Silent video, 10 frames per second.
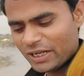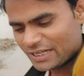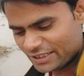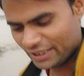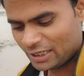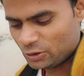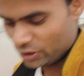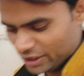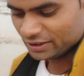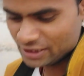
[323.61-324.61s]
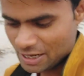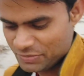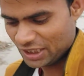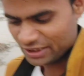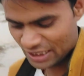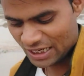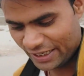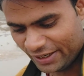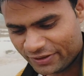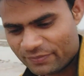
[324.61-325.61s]
तो अभी यहाँ से निकल चुके हैं
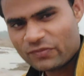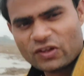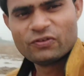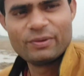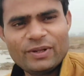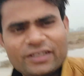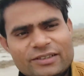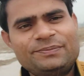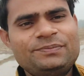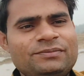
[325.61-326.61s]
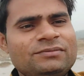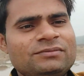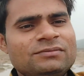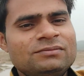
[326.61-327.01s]
चलते हैं आगे फिर मिलते हैं